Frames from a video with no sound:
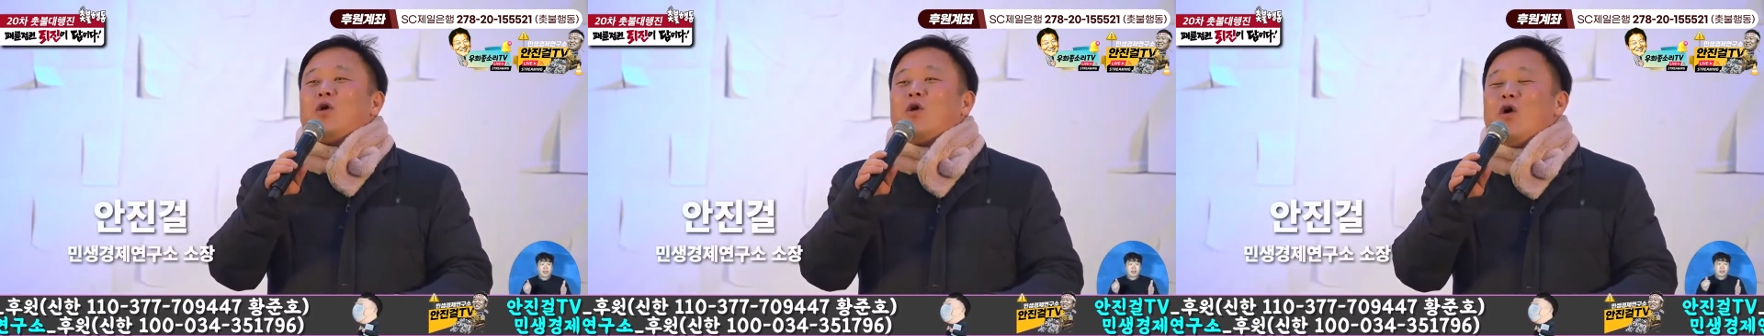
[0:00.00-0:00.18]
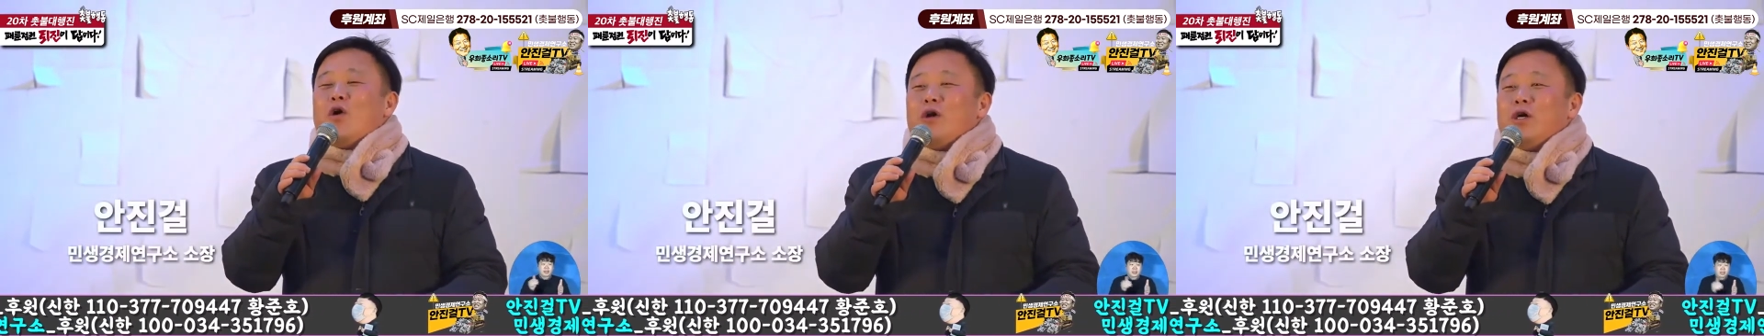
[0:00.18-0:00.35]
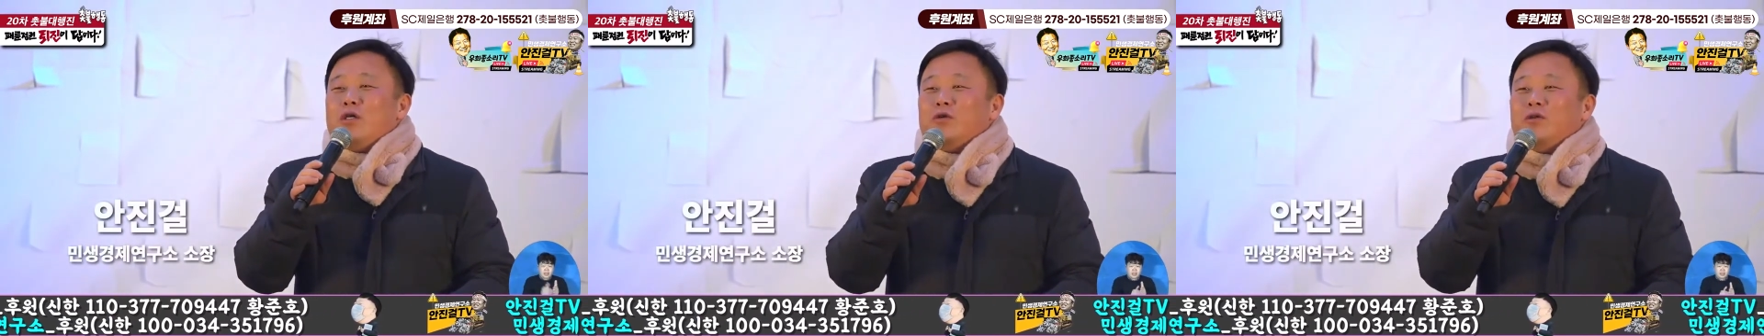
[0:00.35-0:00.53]

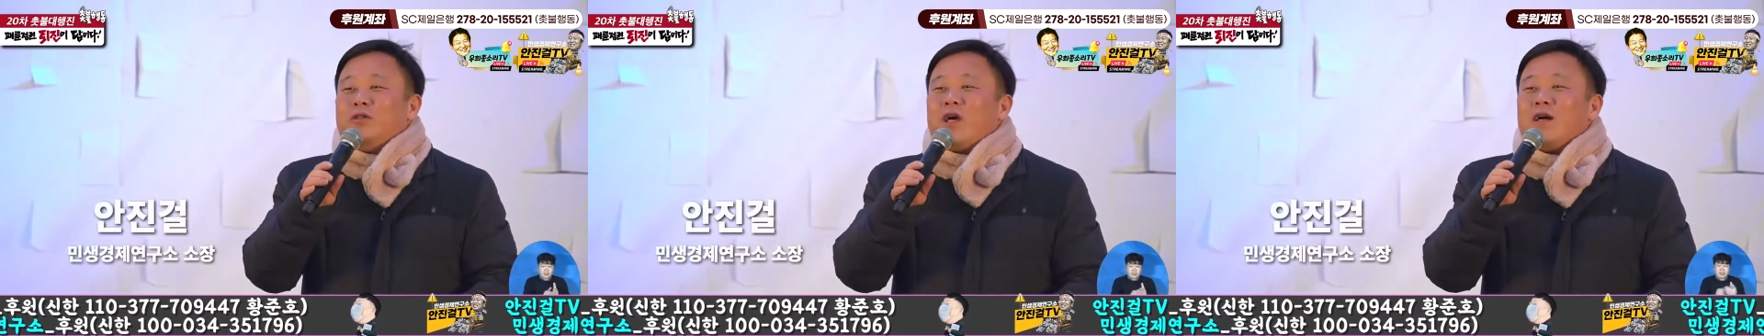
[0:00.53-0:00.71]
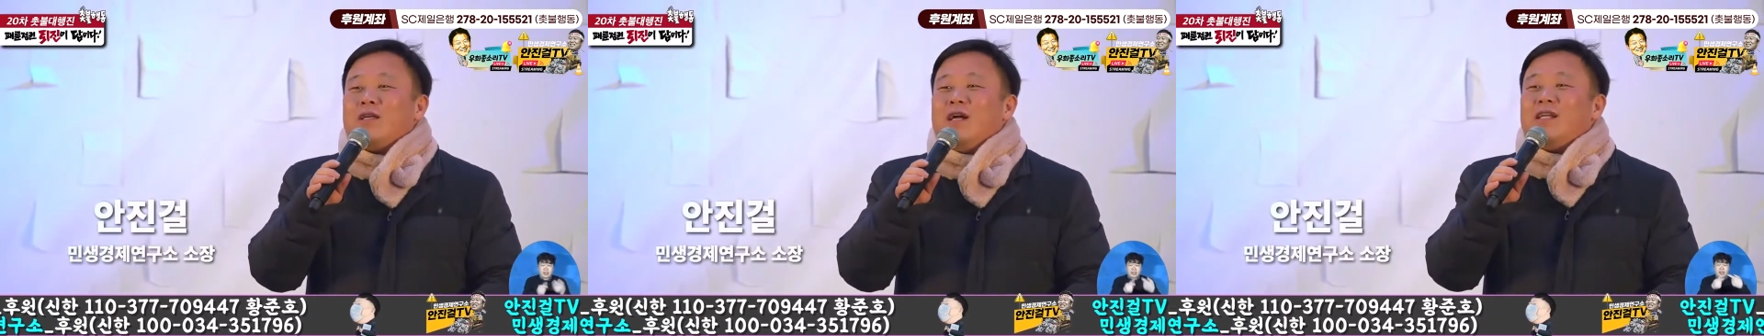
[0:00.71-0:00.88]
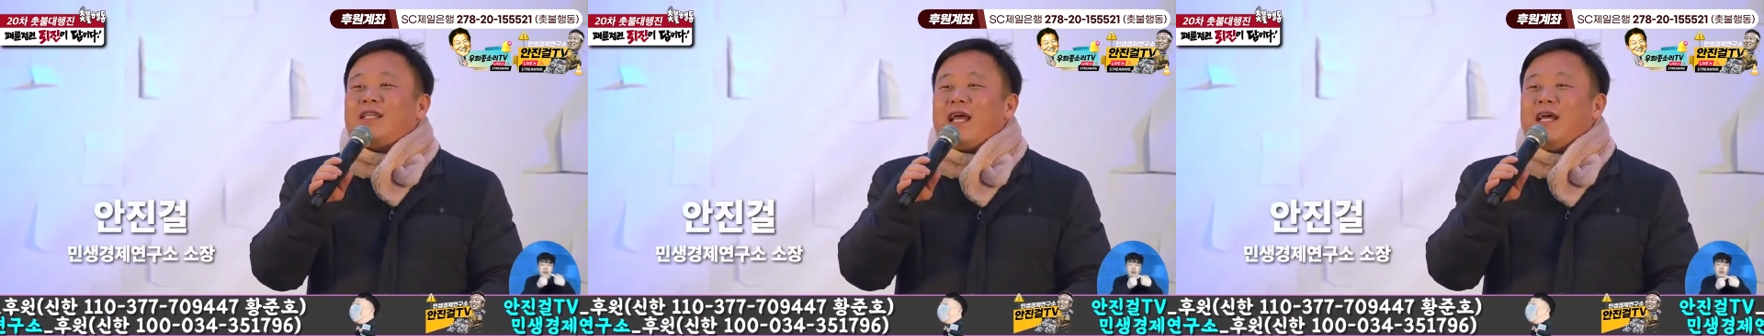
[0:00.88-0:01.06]
소원은
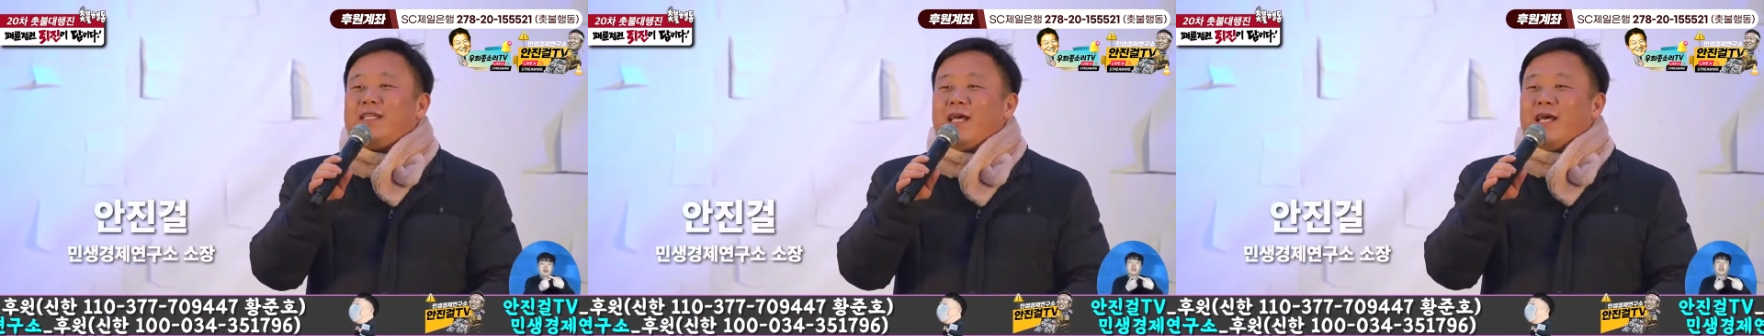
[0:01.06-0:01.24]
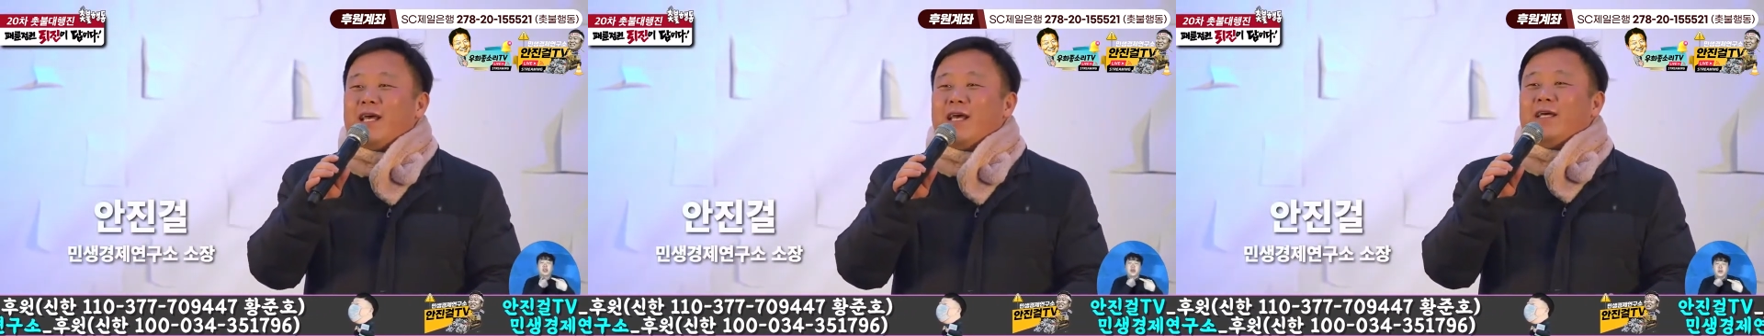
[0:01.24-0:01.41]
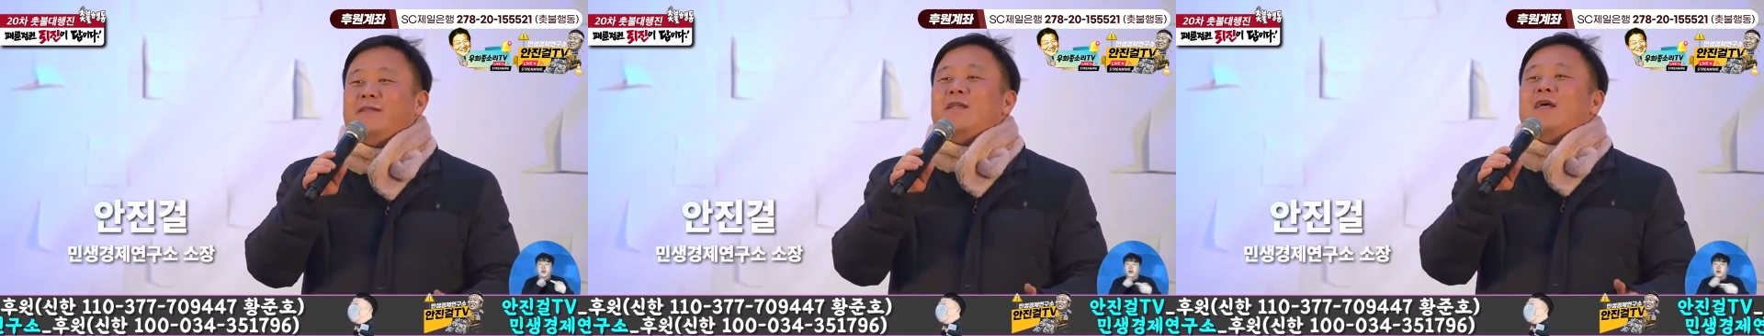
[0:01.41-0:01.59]
윤석열
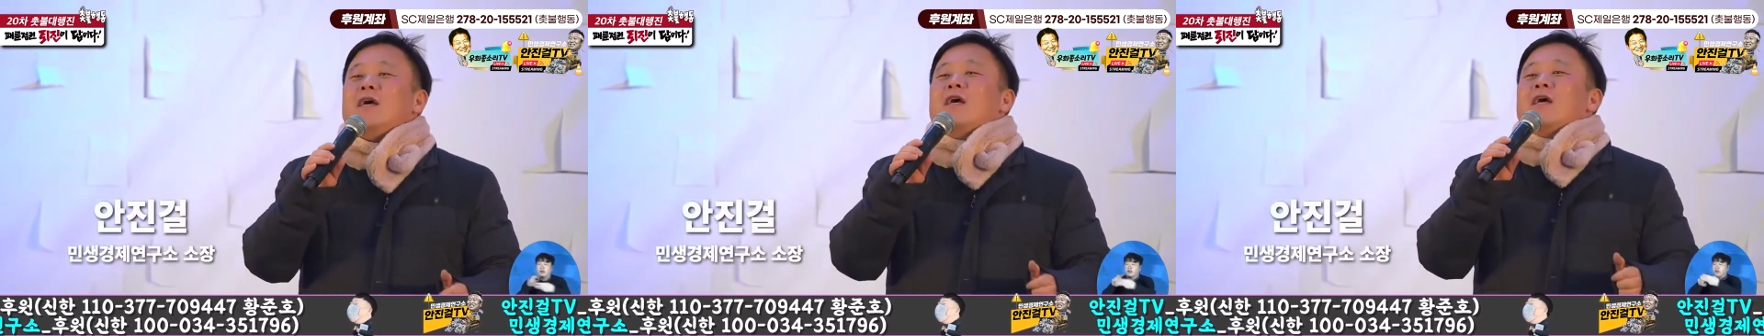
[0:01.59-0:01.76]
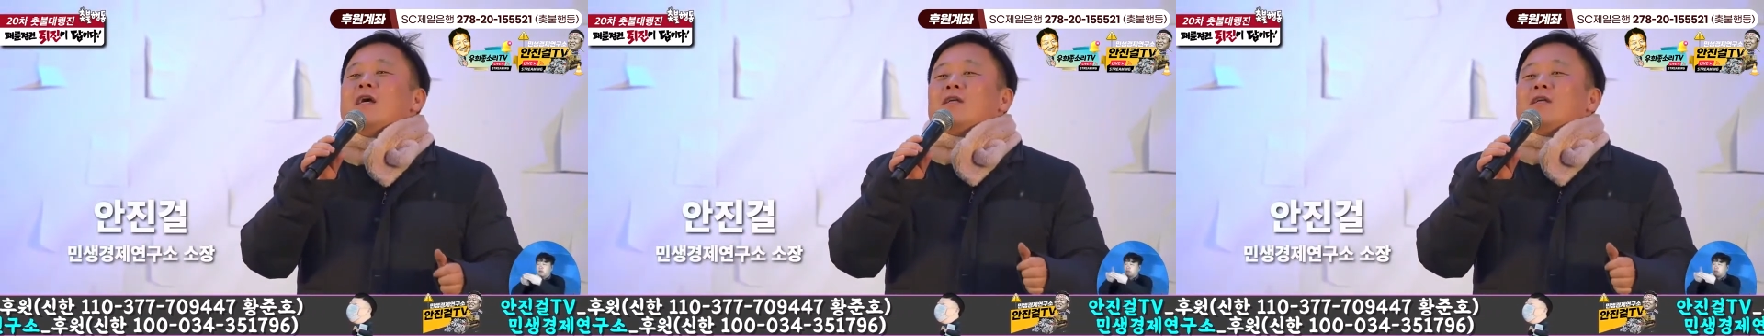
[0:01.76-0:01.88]
퇴진,